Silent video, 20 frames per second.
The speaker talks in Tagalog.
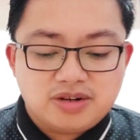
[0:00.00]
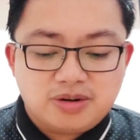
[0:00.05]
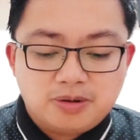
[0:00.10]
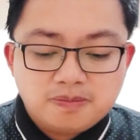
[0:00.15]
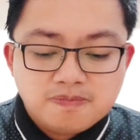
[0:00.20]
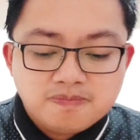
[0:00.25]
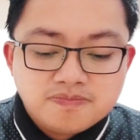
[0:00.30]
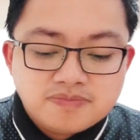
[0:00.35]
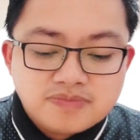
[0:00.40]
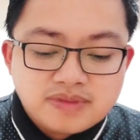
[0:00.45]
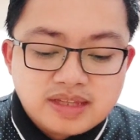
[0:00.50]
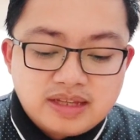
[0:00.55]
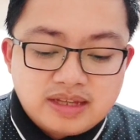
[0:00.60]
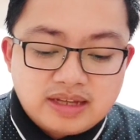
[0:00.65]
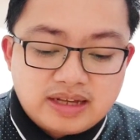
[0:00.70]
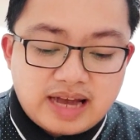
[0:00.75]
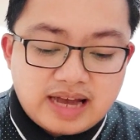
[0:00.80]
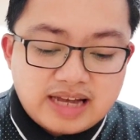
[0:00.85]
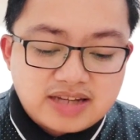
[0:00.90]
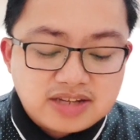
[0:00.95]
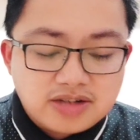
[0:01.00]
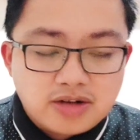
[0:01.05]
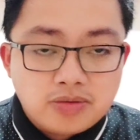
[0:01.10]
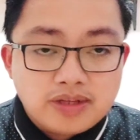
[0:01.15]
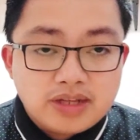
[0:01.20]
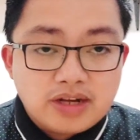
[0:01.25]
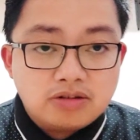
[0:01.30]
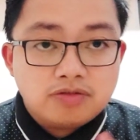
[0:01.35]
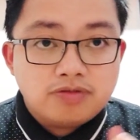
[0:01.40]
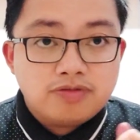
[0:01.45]
So, guys, no,
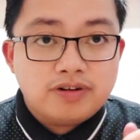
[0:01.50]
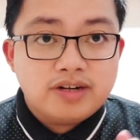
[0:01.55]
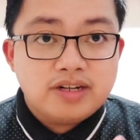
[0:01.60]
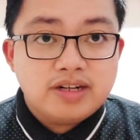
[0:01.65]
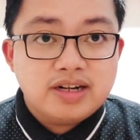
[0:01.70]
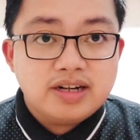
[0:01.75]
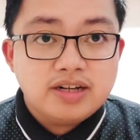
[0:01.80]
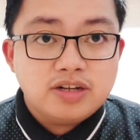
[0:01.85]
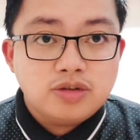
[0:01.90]
without further